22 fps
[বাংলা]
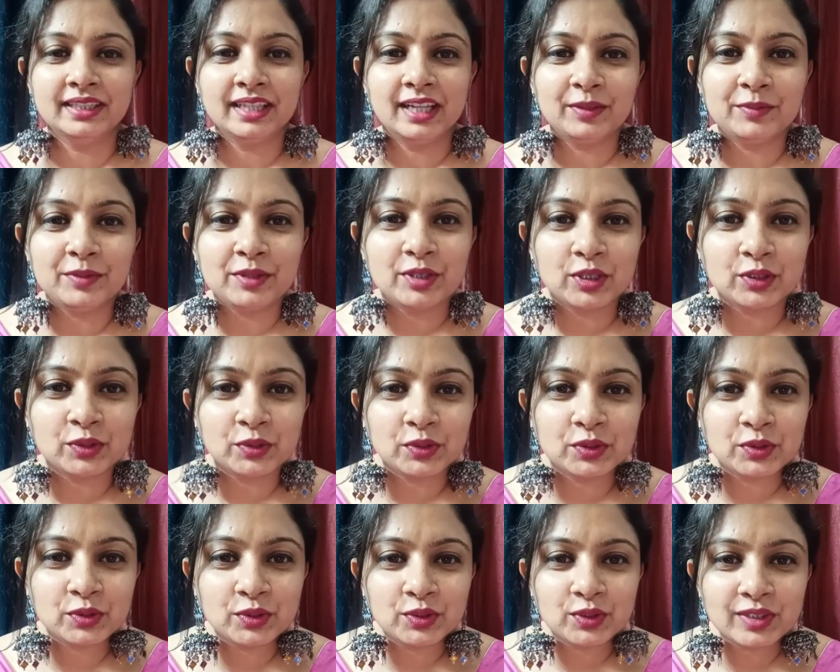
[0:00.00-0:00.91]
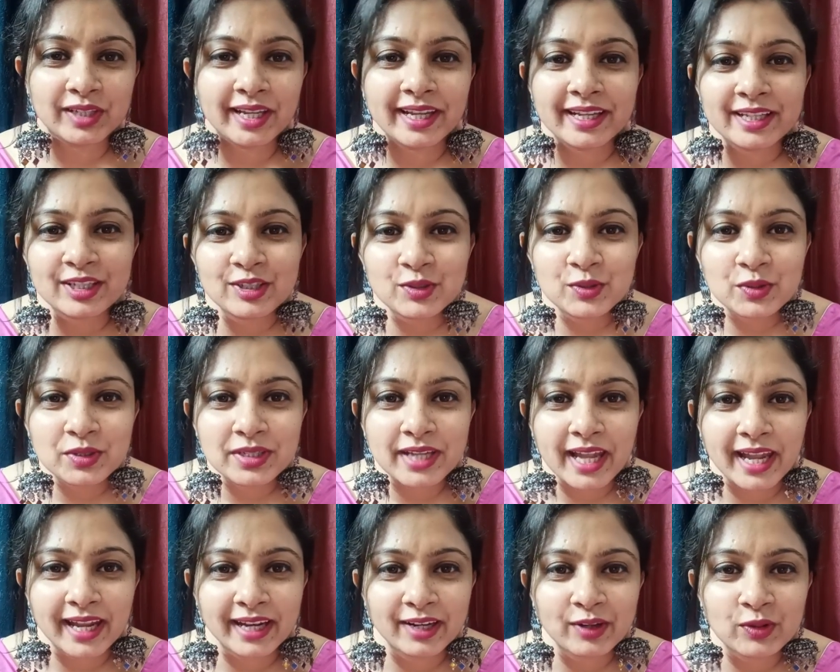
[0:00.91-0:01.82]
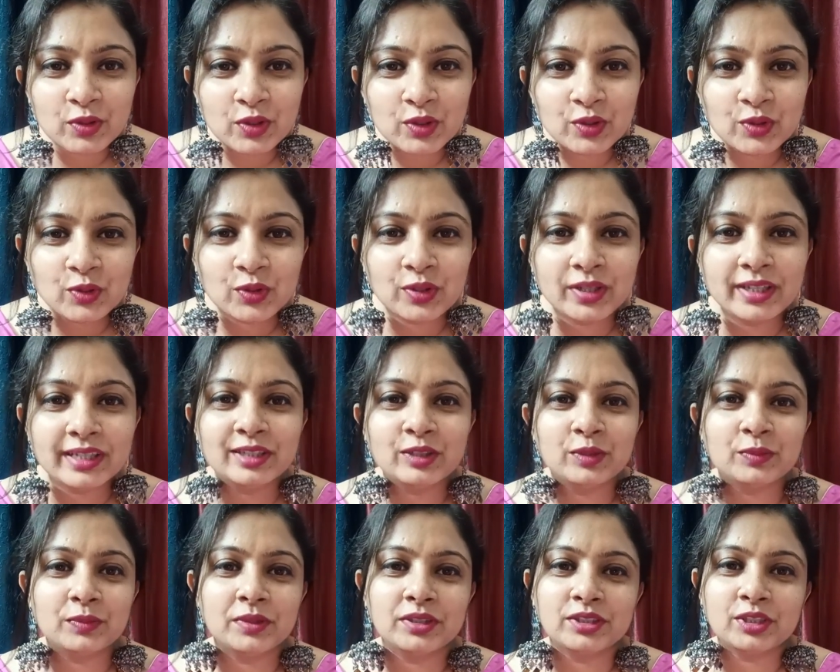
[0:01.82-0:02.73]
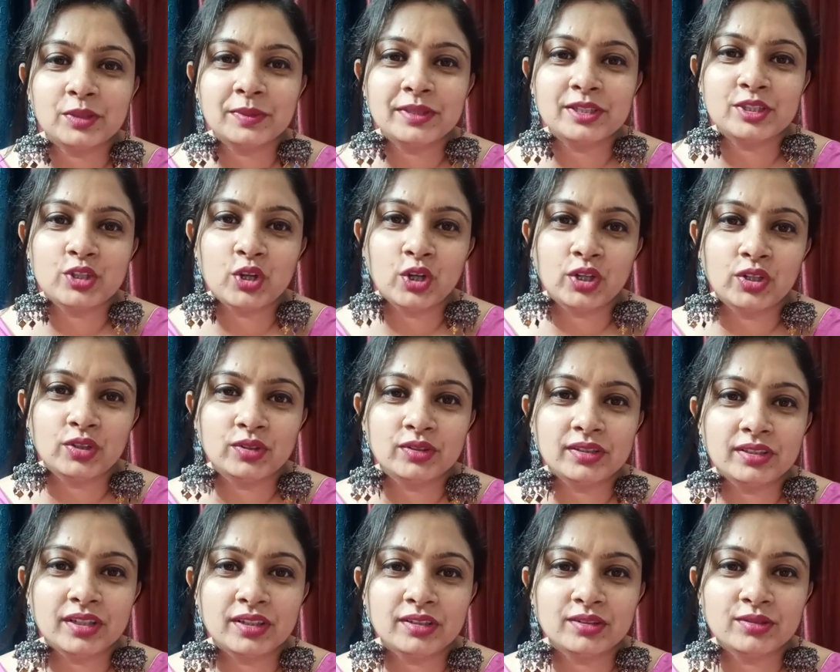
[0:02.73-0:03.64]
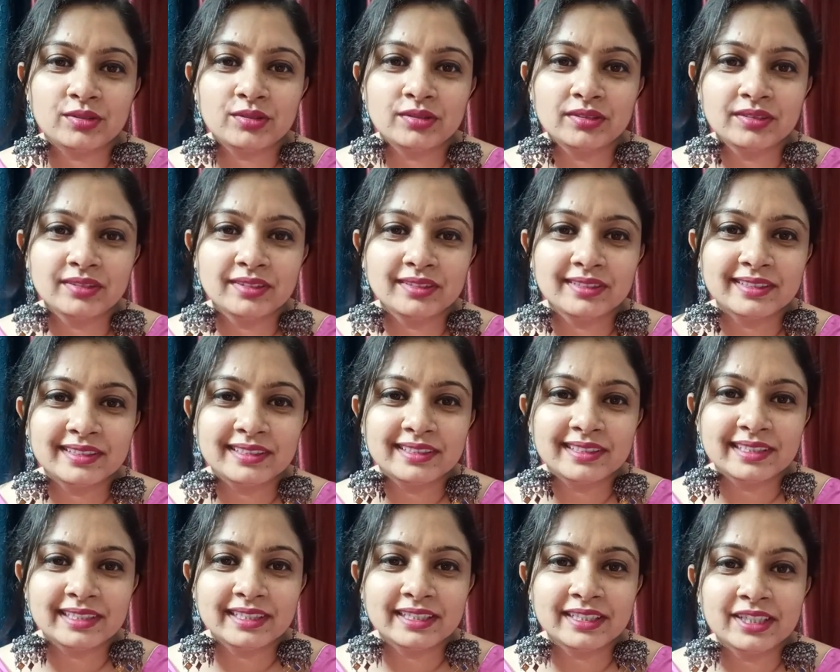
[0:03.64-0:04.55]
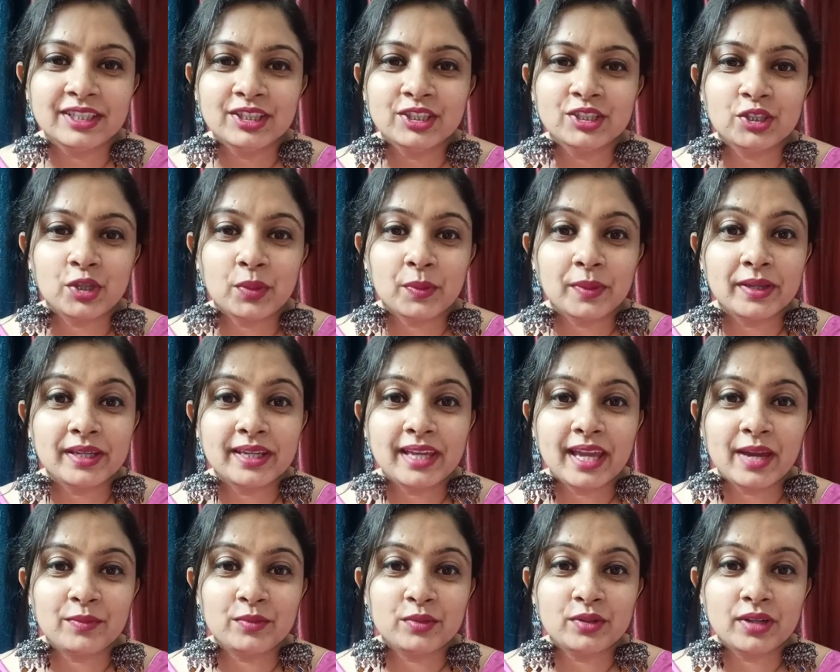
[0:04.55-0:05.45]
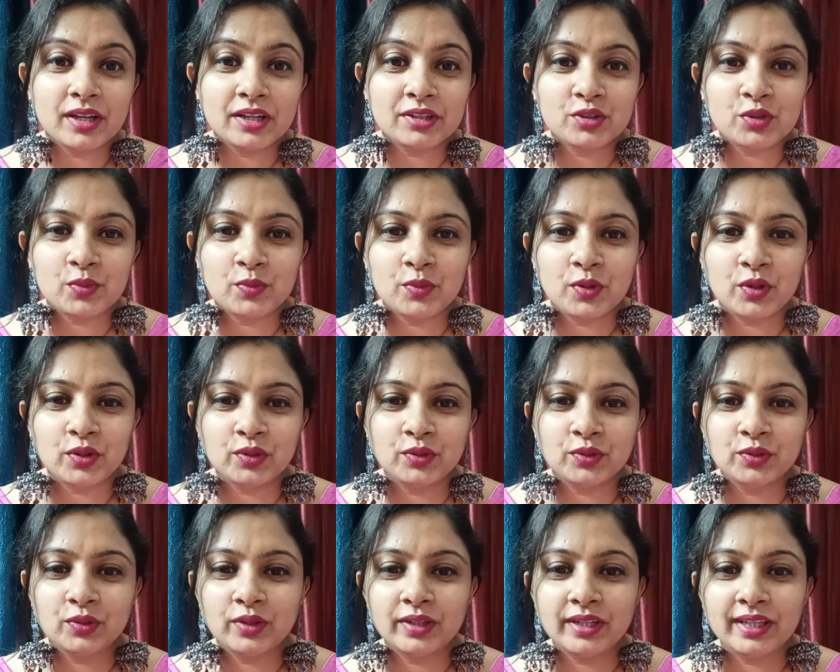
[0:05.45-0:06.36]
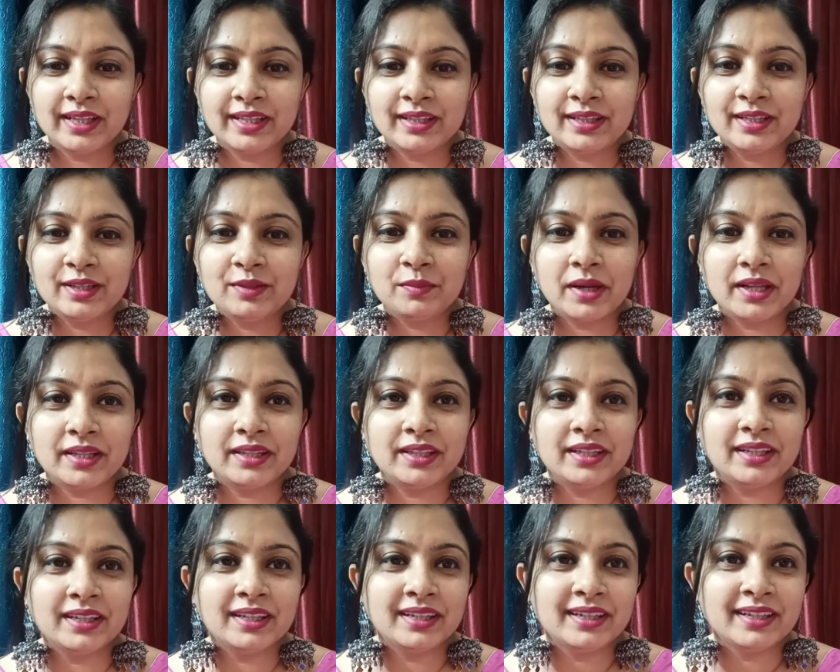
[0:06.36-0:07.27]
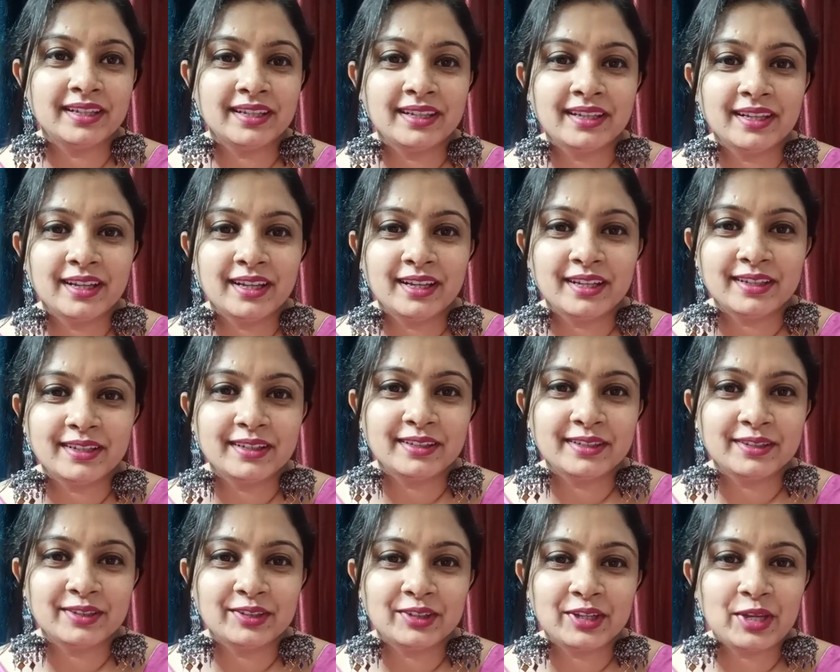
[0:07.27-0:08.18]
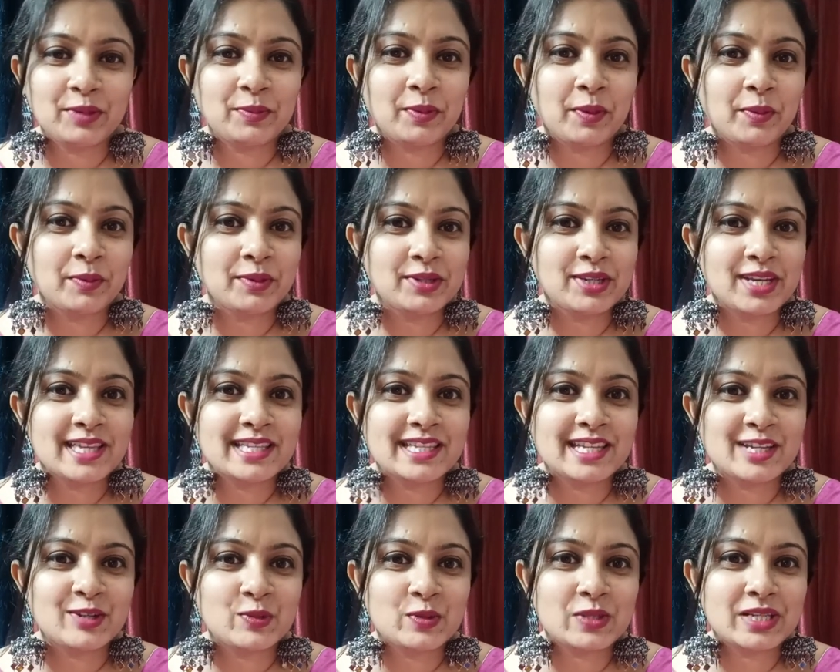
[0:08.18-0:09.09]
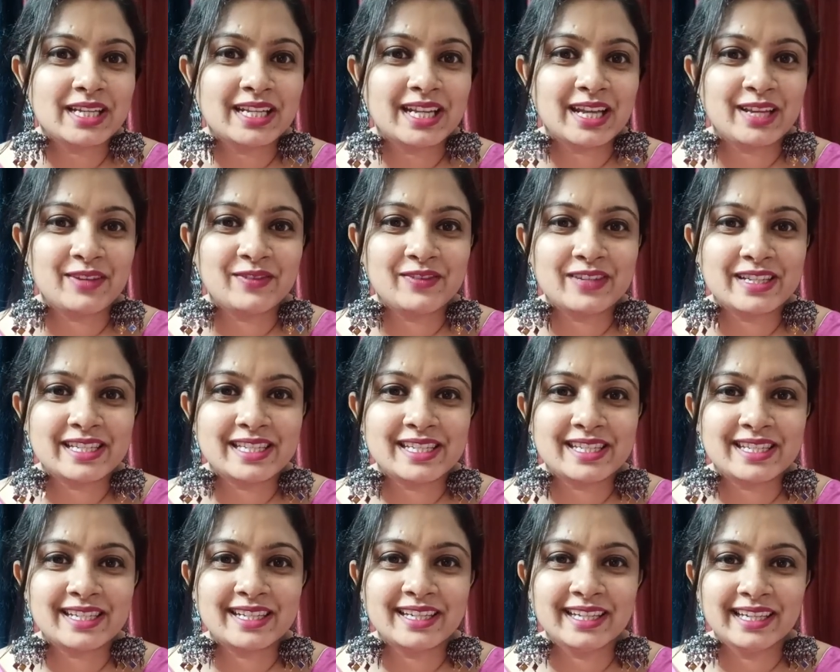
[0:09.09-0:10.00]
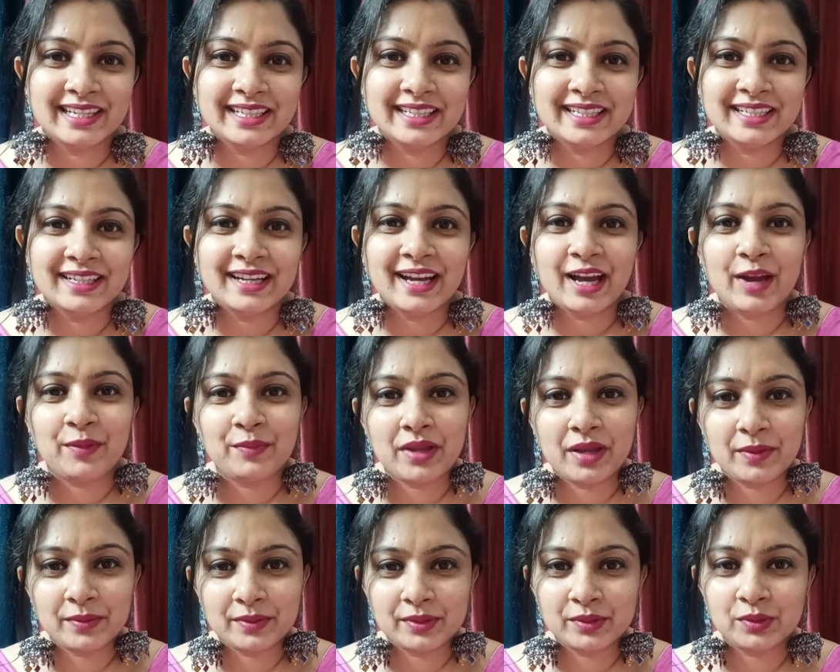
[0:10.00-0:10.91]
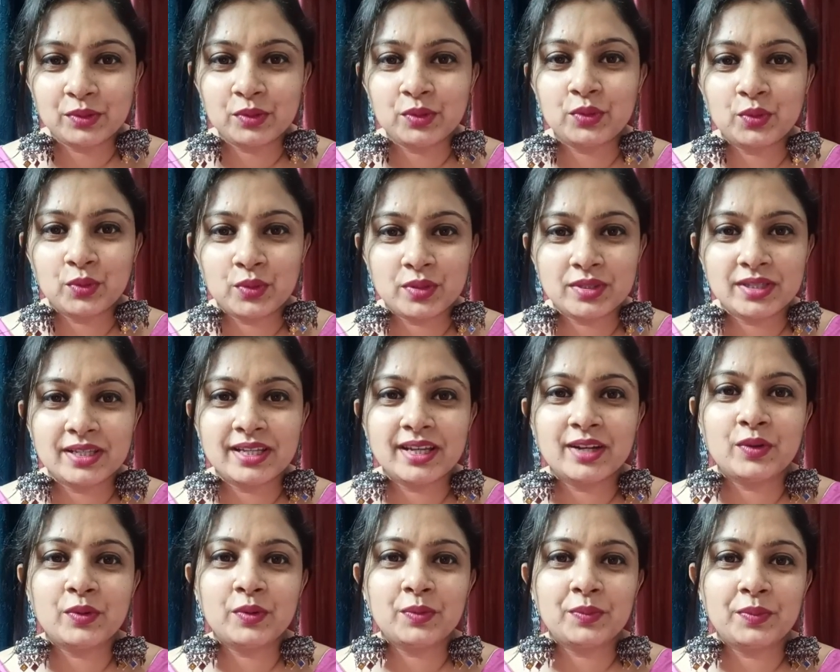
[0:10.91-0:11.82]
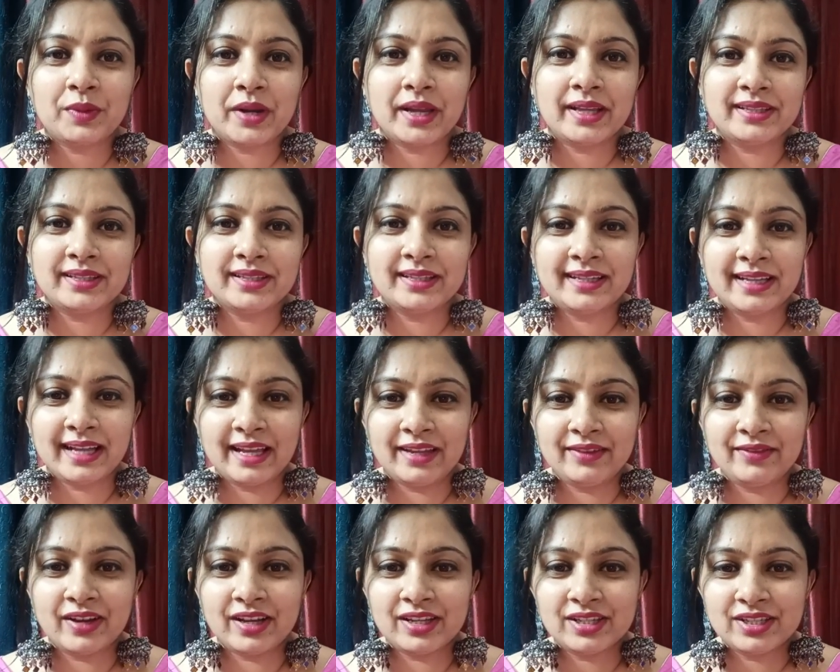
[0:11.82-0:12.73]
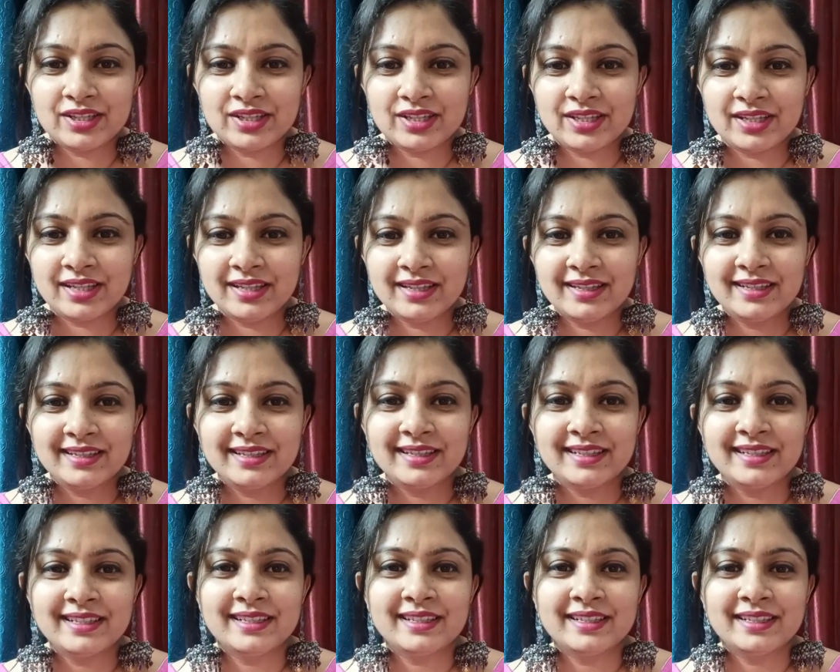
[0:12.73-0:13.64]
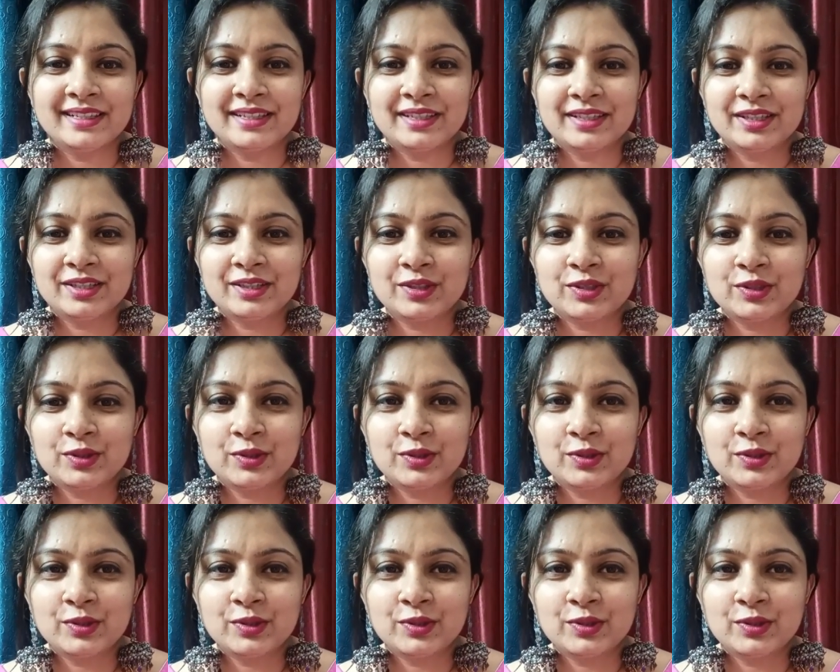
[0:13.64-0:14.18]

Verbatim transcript: ততক্ষণ একটু ট্যাগগুলো করে নিই তোমরা সবাই জয়েন হতে থাকো সবাই কেমন আছো বলো অনেক দিন বাদে এইভাবে সেজে গুজে লাইভ এসছি আমি আমাদের রোজে এখন প্রায় দিনই লাইভ আসছি সো